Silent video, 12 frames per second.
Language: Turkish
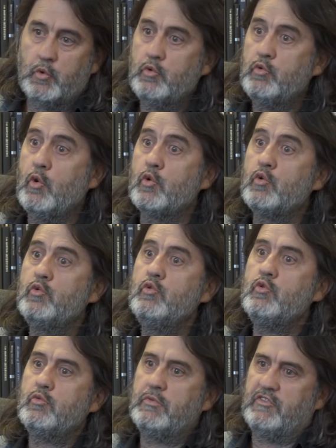bunun
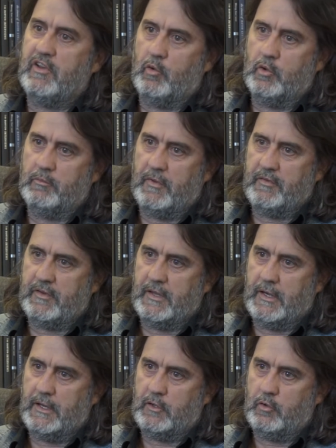görünür bir şey olması
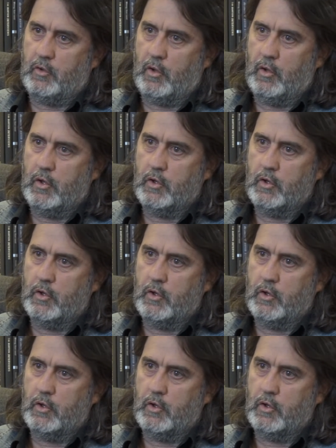gerekiyor